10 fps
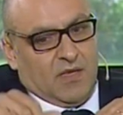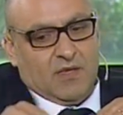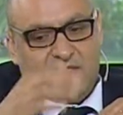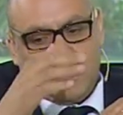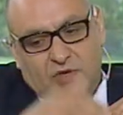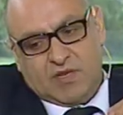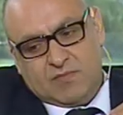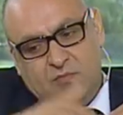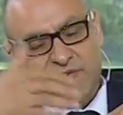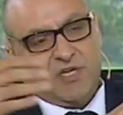ساعة بيخلص
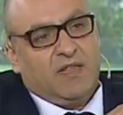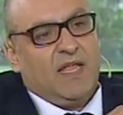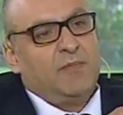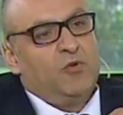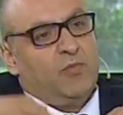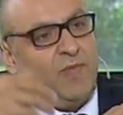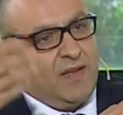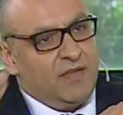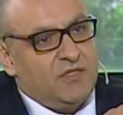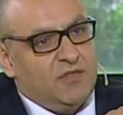مباشرة العمل
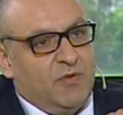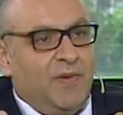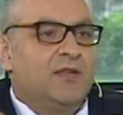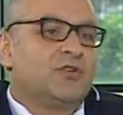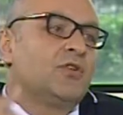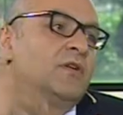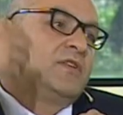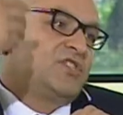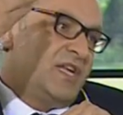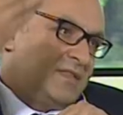وببلش ببلش الشغل
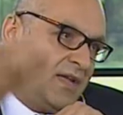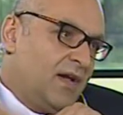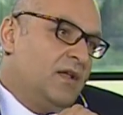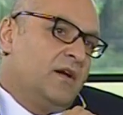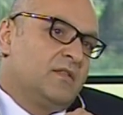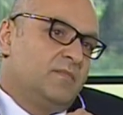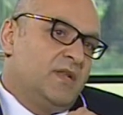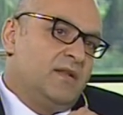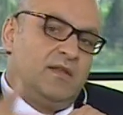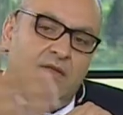الجدي على الأرض
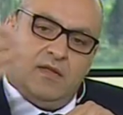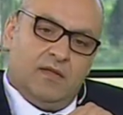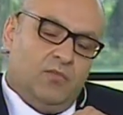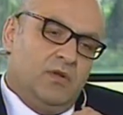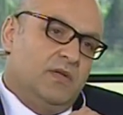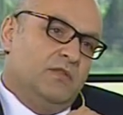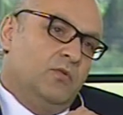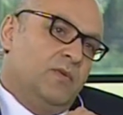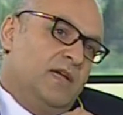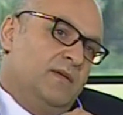من
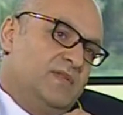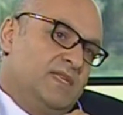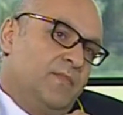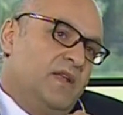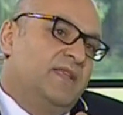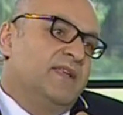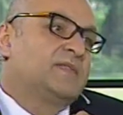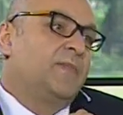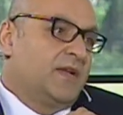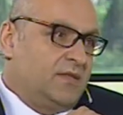دبي مونسيباليتي
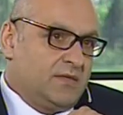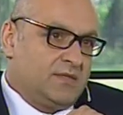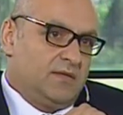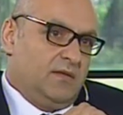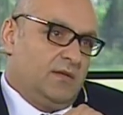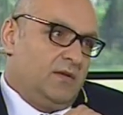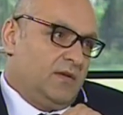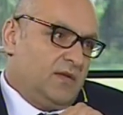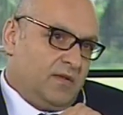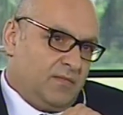انسبكتورز نعم.
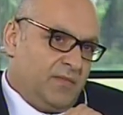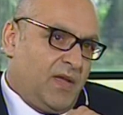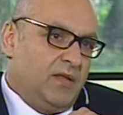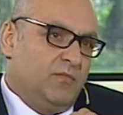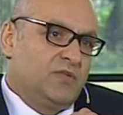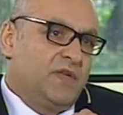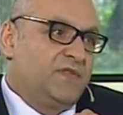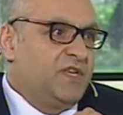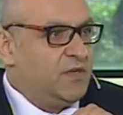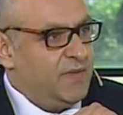
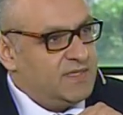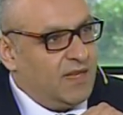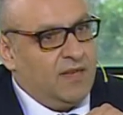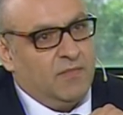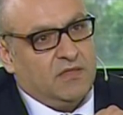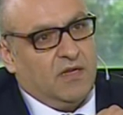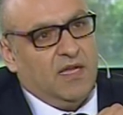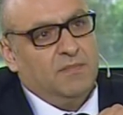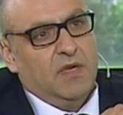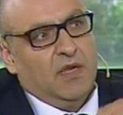بالتفتيش اللي بينزل على
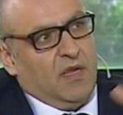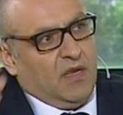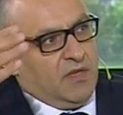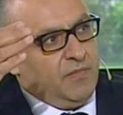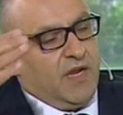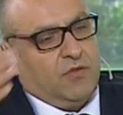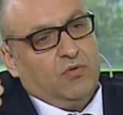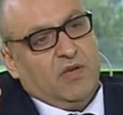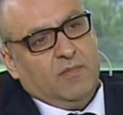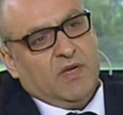المطاعم اللي بيعطوا
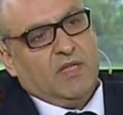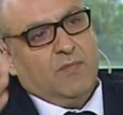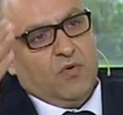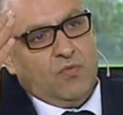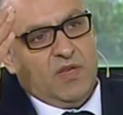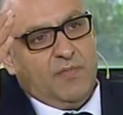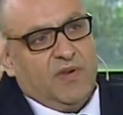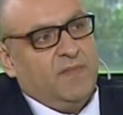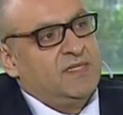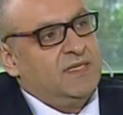كل مطعم هو
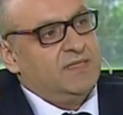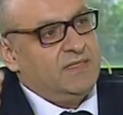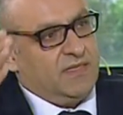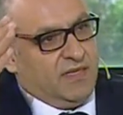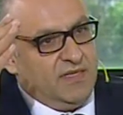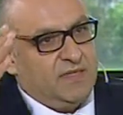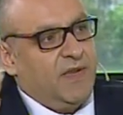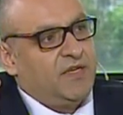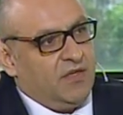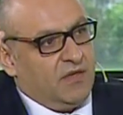البريمسز
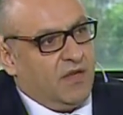انسبكشن